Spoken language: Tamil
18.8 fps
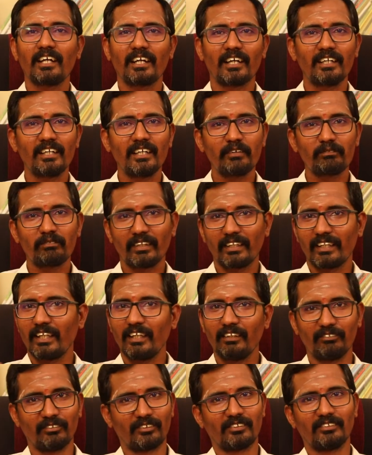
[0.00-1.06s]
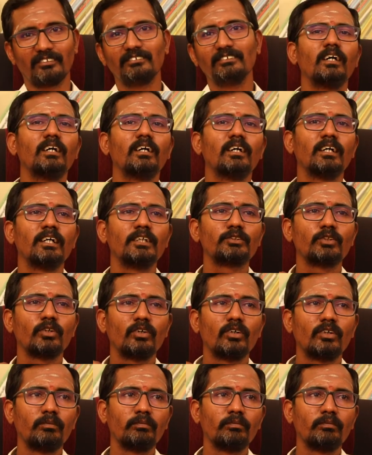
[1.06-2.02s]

கண்டிப்பாக கேள்வி வரும் ஸோ